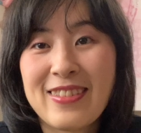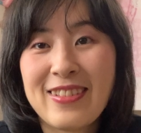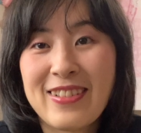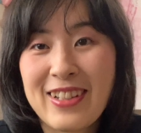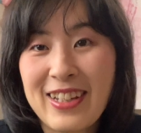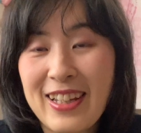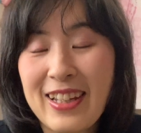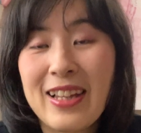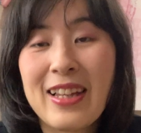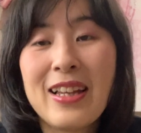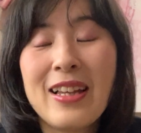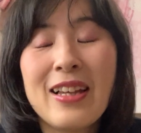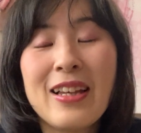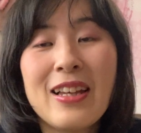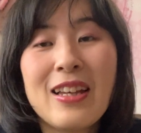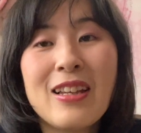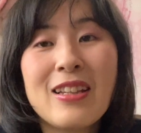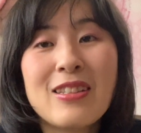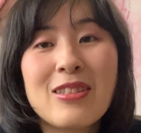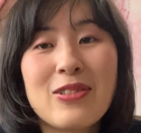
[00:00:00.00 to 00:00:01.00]
のが
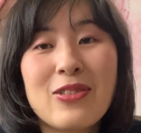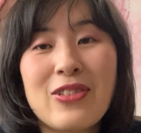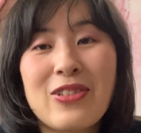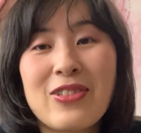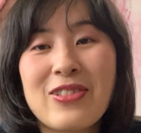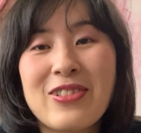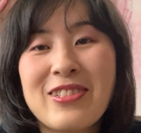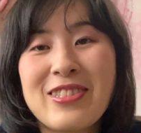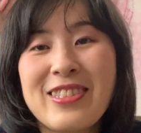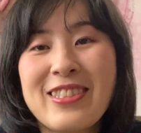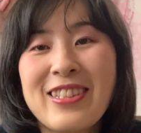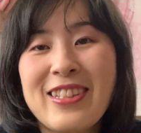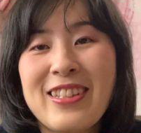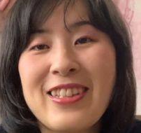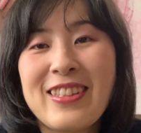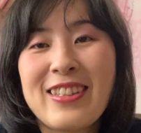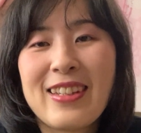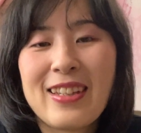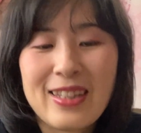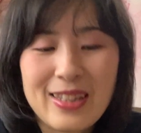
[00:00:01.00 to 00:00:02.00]
すごく好
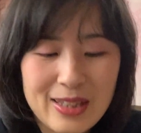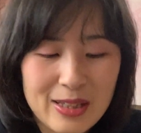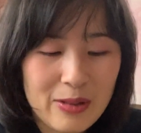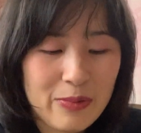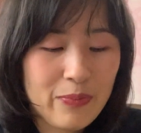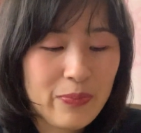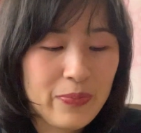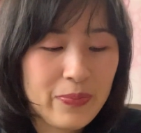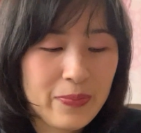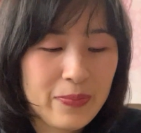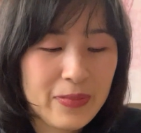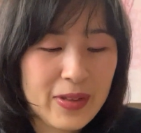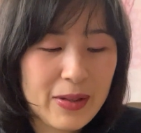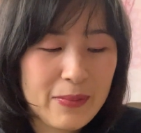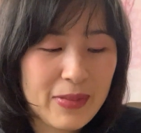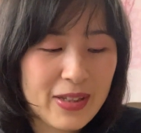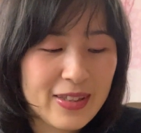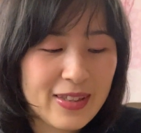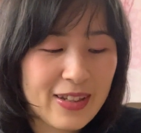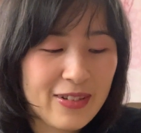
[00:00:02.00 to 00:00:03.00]
きです。で
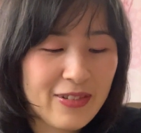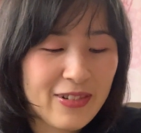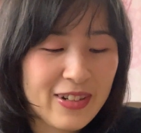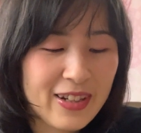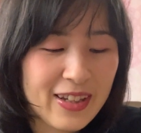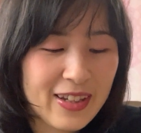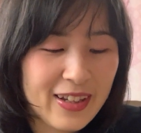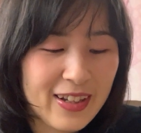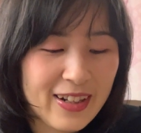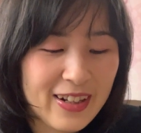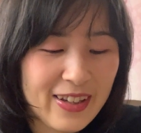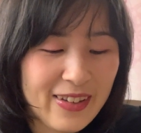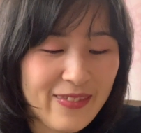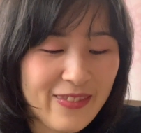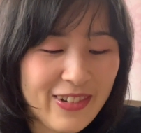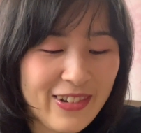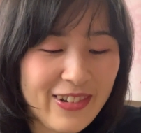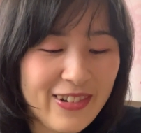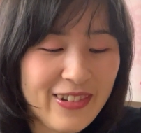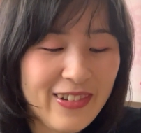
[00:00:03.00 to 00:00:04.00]
またこれから
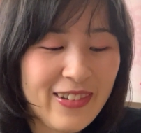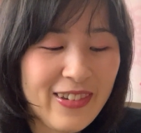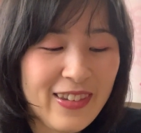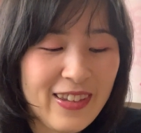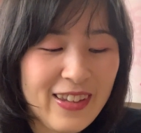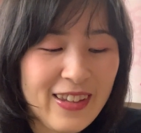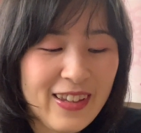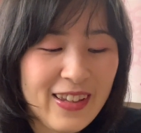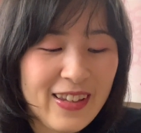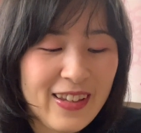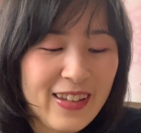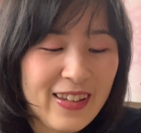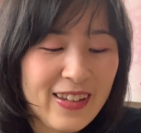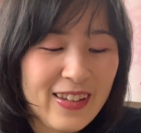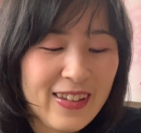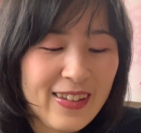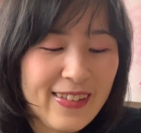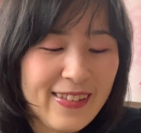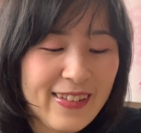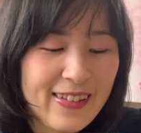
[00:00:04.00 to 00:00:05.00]
も
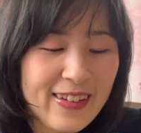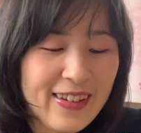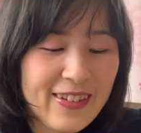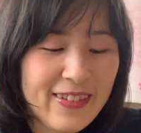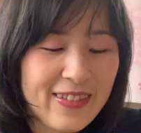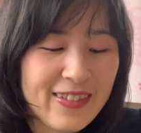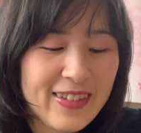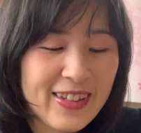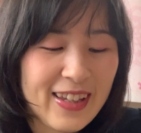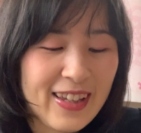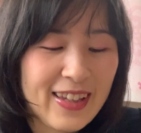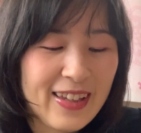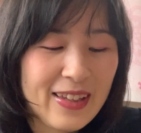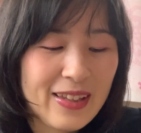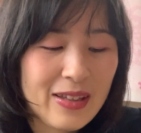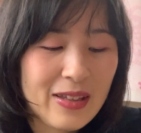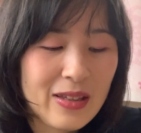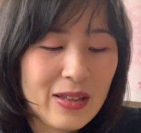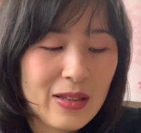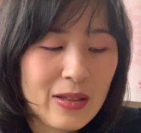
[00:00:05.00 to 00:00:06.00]
いろんな
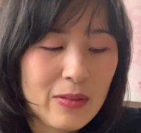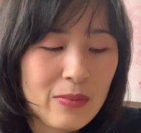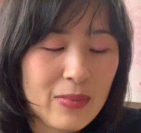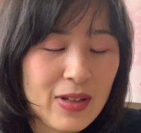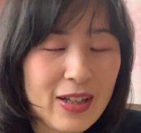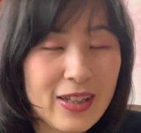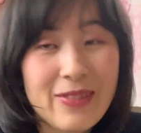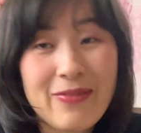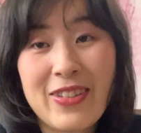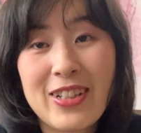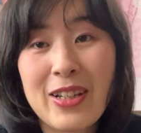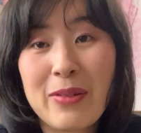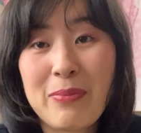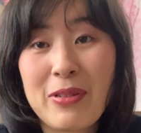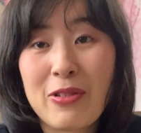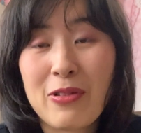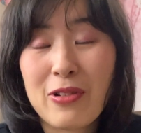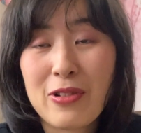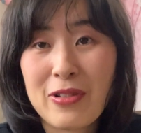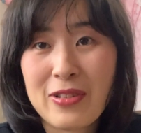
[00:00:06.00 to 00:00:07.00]
まあ今やっ
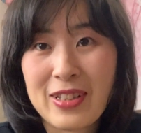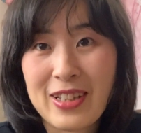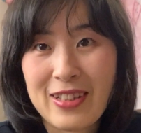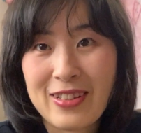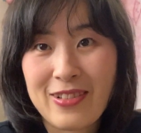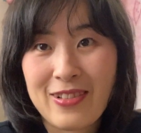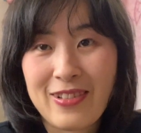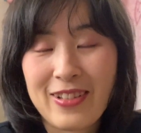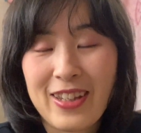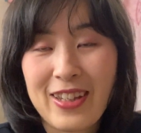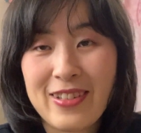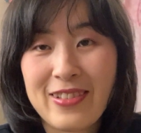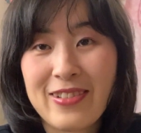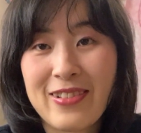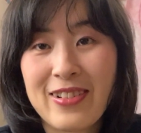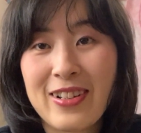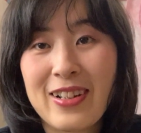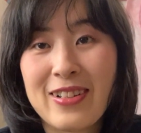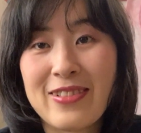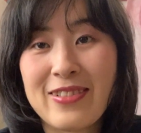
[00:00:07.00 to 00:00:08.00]
ぱコロナの影
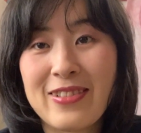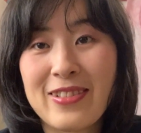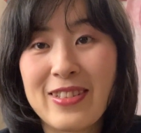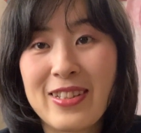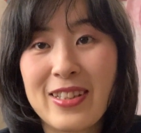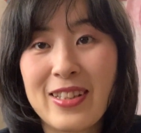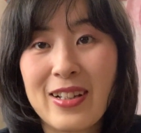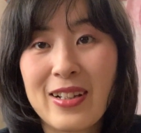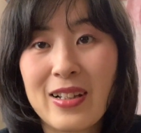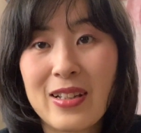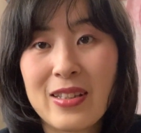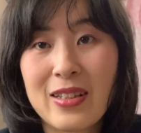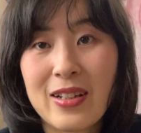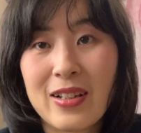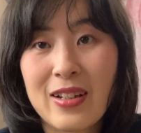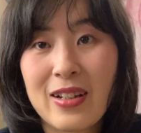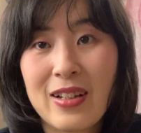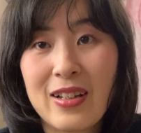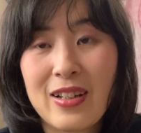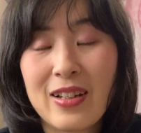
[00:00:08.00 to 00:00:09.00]
響があるのでなか
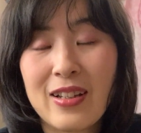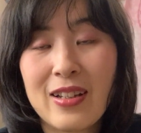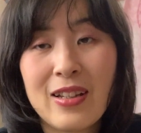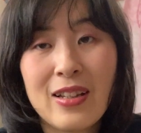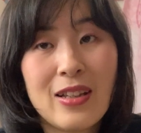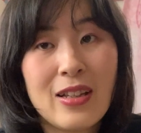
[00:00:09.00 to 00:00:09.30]
なか